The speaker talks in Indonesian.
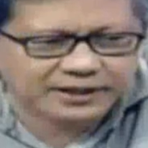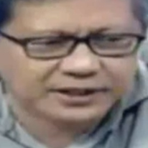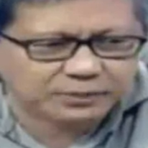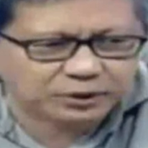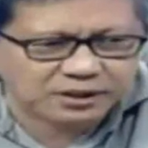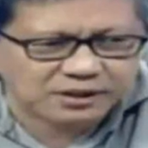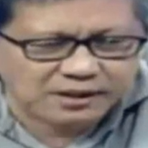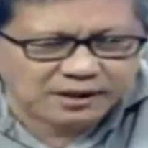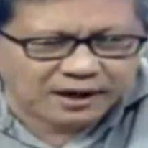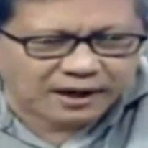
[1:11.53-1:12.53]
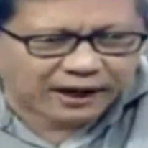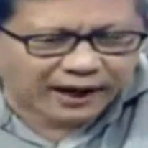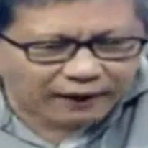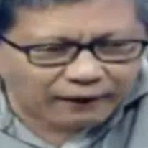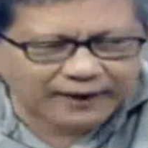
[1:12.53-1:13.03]
kita disebut
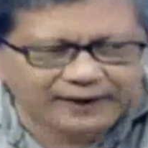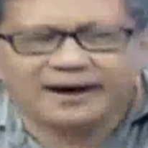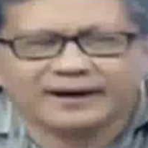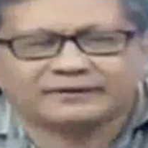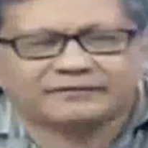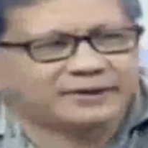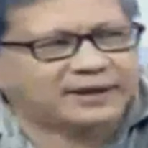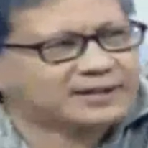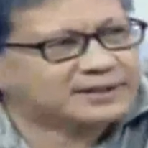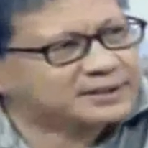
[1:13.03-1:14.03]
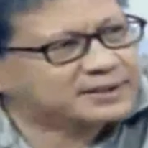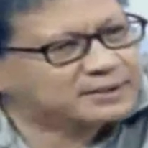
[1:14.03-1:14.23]
kalau ada aktivitas